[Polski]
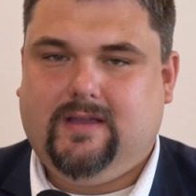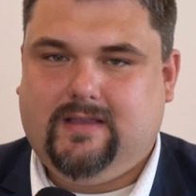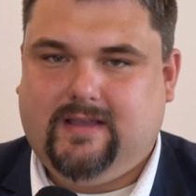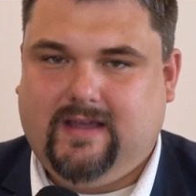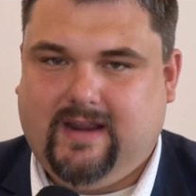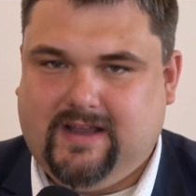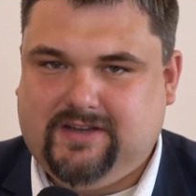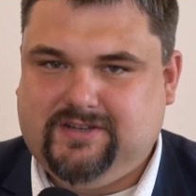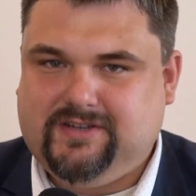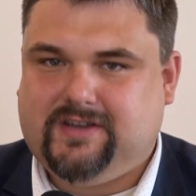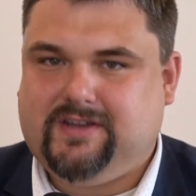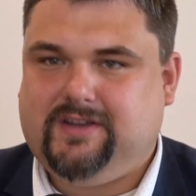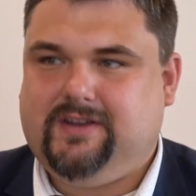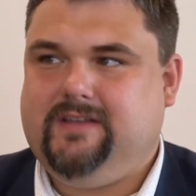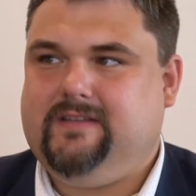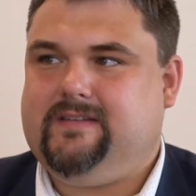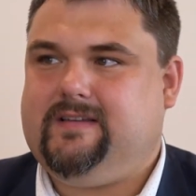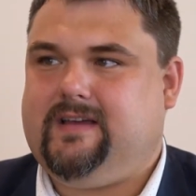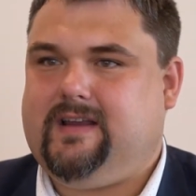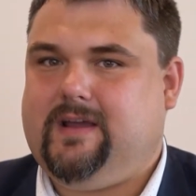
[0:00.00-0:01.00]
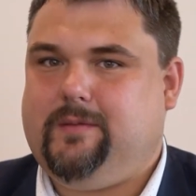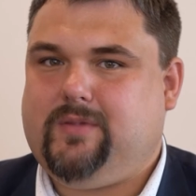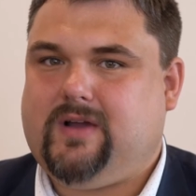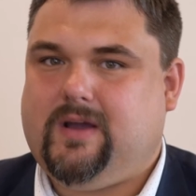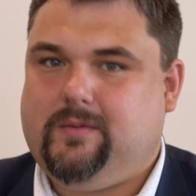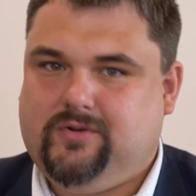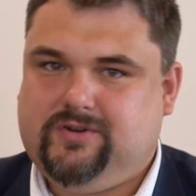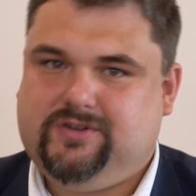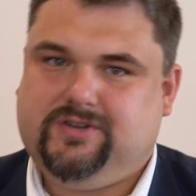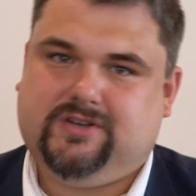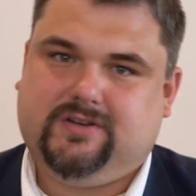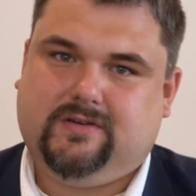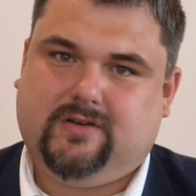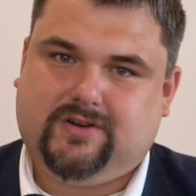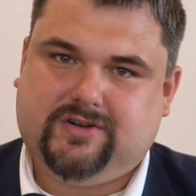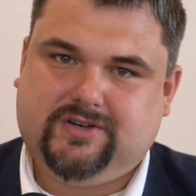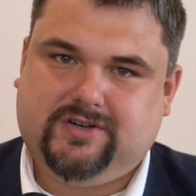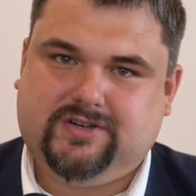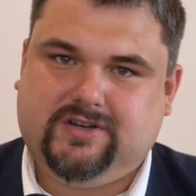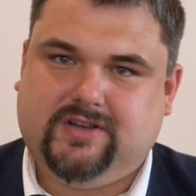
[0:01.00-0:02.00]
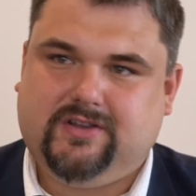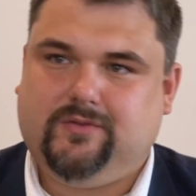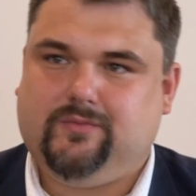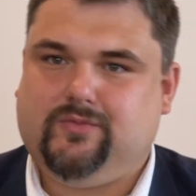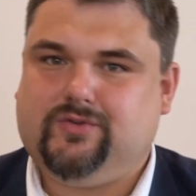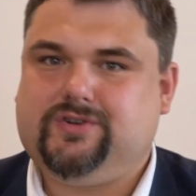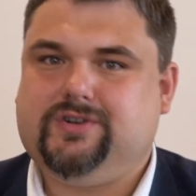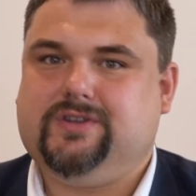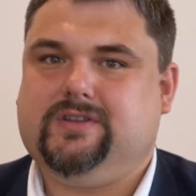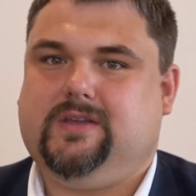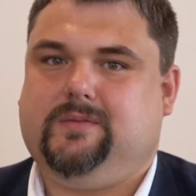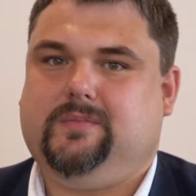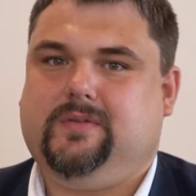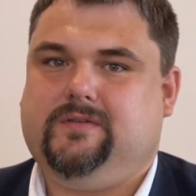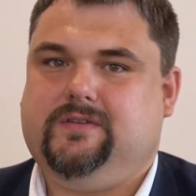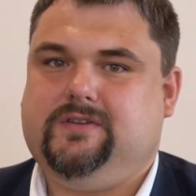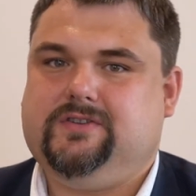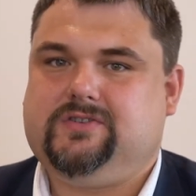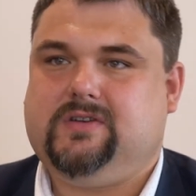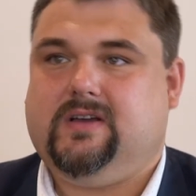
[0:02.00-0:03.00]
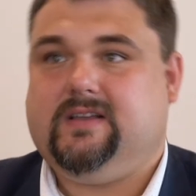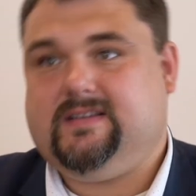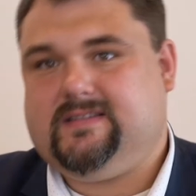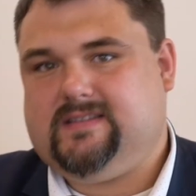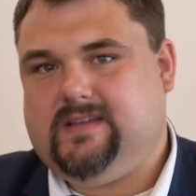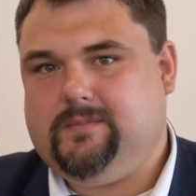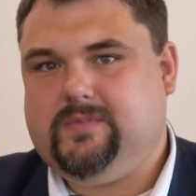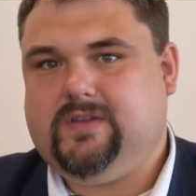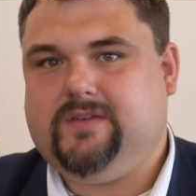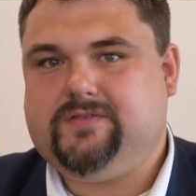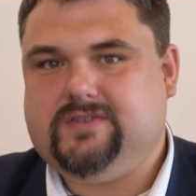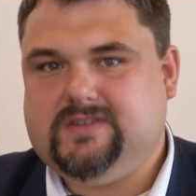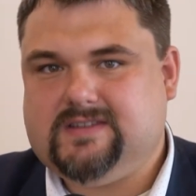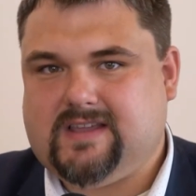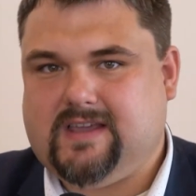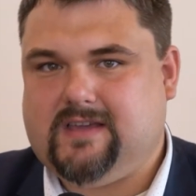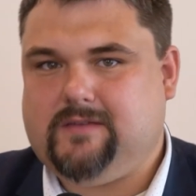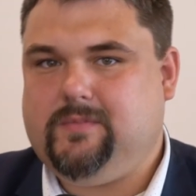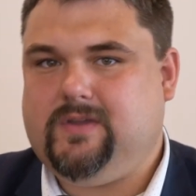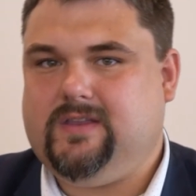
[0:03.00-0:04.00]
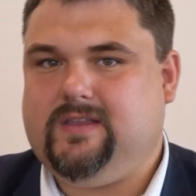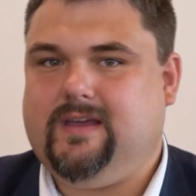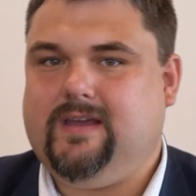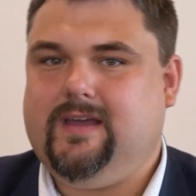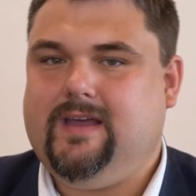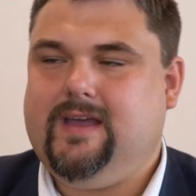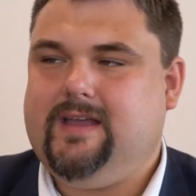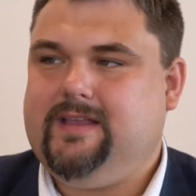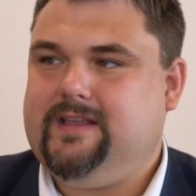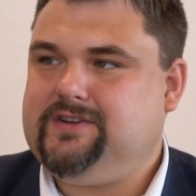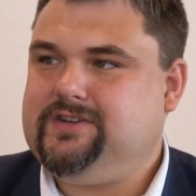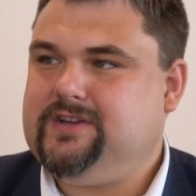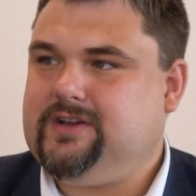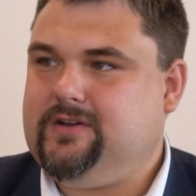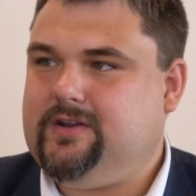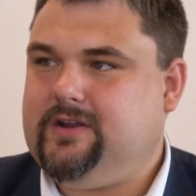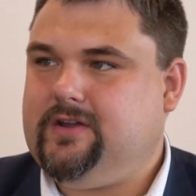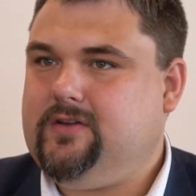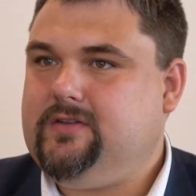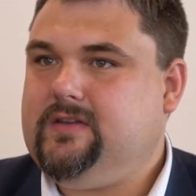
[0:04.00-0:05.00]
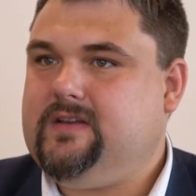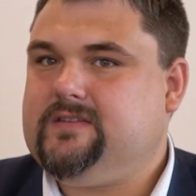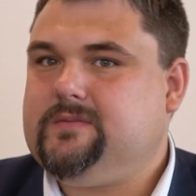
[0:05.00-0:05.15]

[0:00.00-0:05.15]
Na razie Krynica, Rabka, później rozszerzenie Muszyny i Piwniczo, a następnie wszystkie gminy naszego regionu.